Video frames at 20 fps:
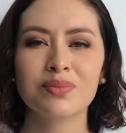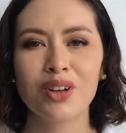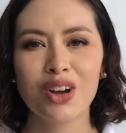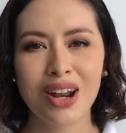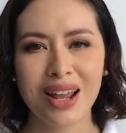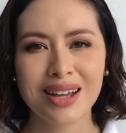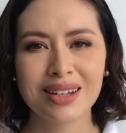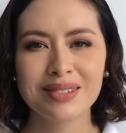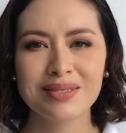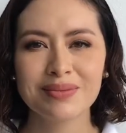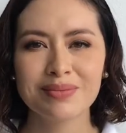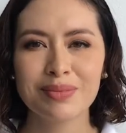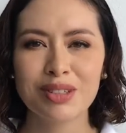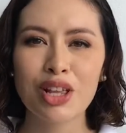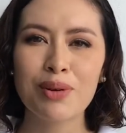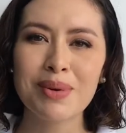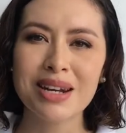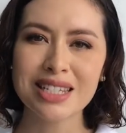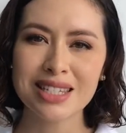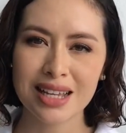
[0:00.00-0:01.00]
Hola, mi
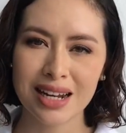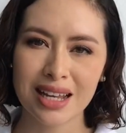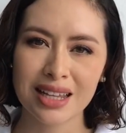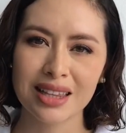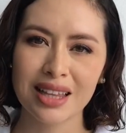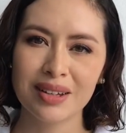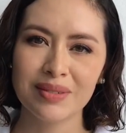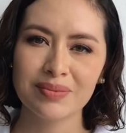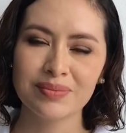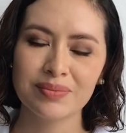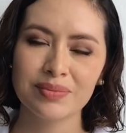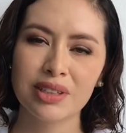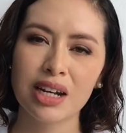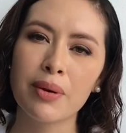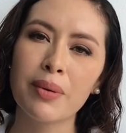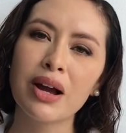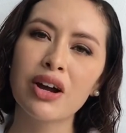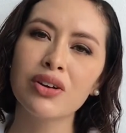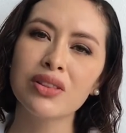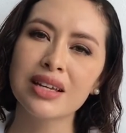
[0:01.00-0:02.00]
nombre es Glenda,
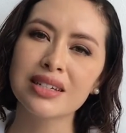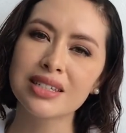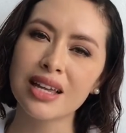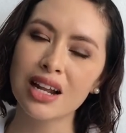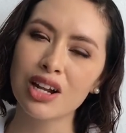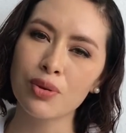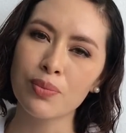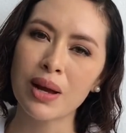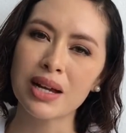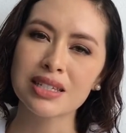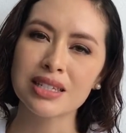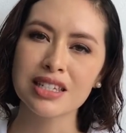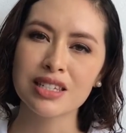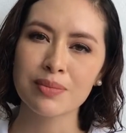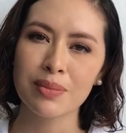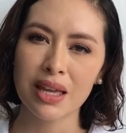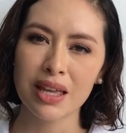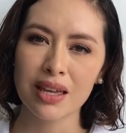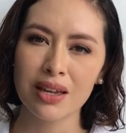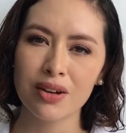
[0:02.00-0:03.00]
trabajo en Asylum Access
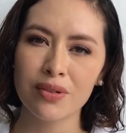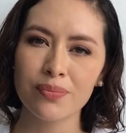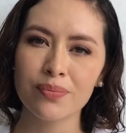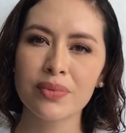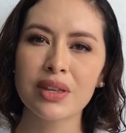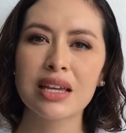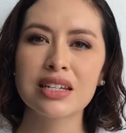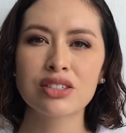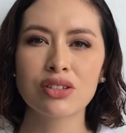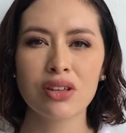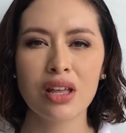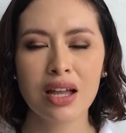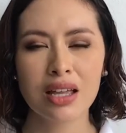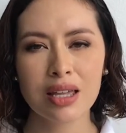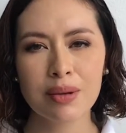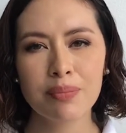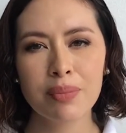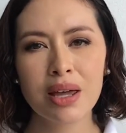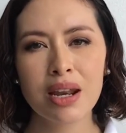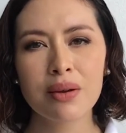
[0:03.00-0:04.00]
México y estoy
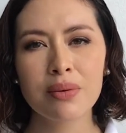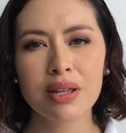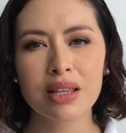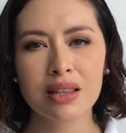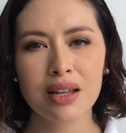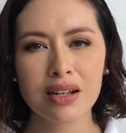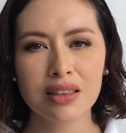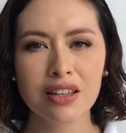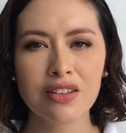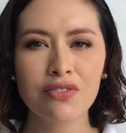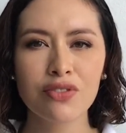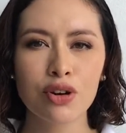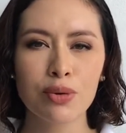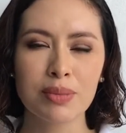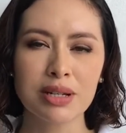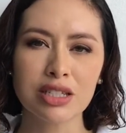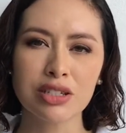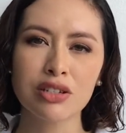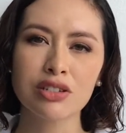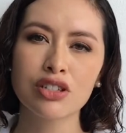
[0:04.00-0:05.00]
aquí para brindarte
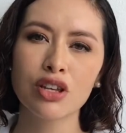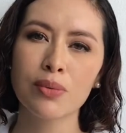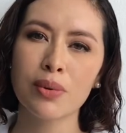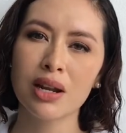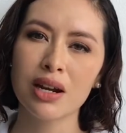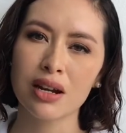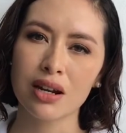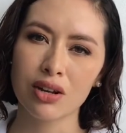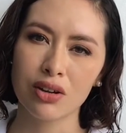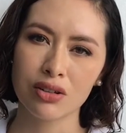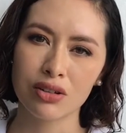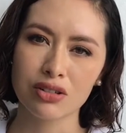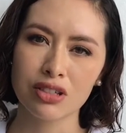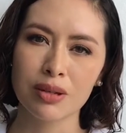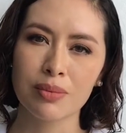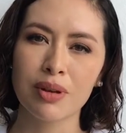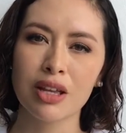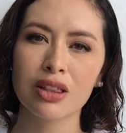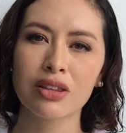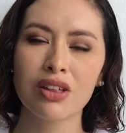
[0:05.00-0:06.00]
información sobre el
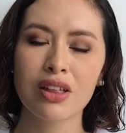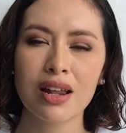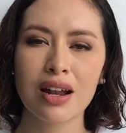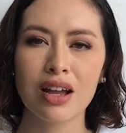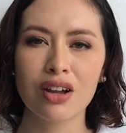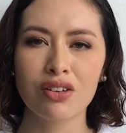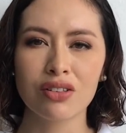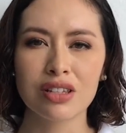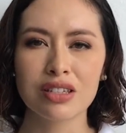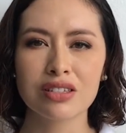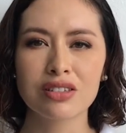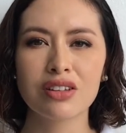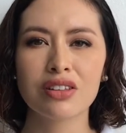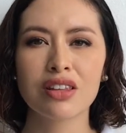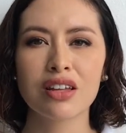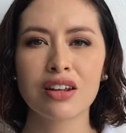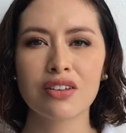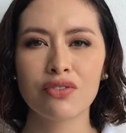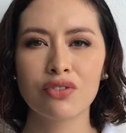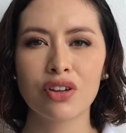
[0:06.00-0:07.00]
reconocimiento de la condición
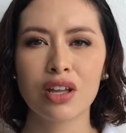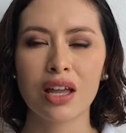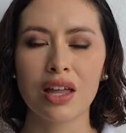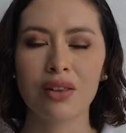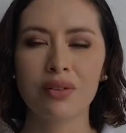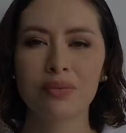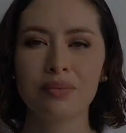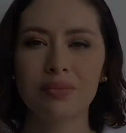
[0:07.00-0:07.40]
de refugiado.